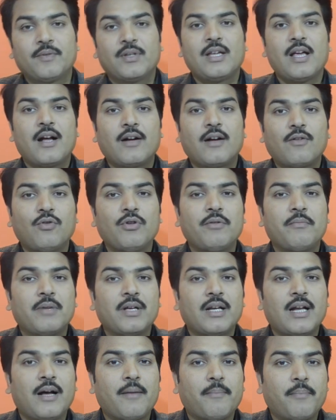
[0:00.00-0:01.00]
या कोई
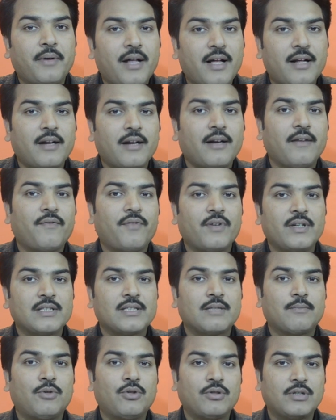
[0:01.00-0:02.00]
मेरा अपना रेफरेंस
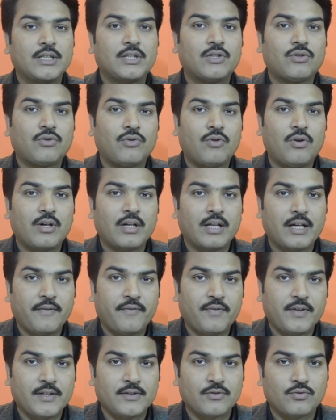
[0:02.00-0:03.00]
बहुत स्ट्रॉन्ग
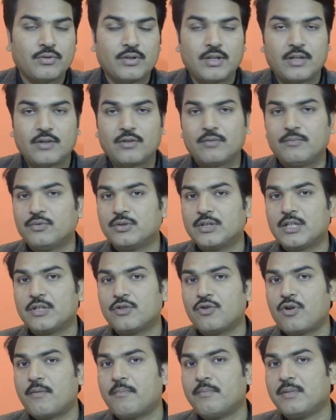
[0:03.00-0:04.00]
रेफरेंस होता तो मुझे
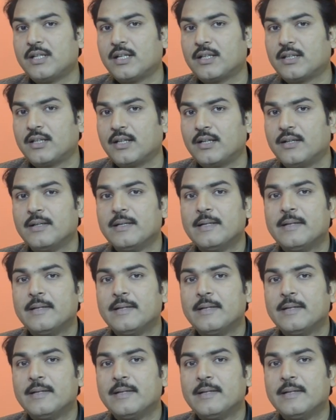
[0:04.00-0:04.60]
जॉब मिल जाता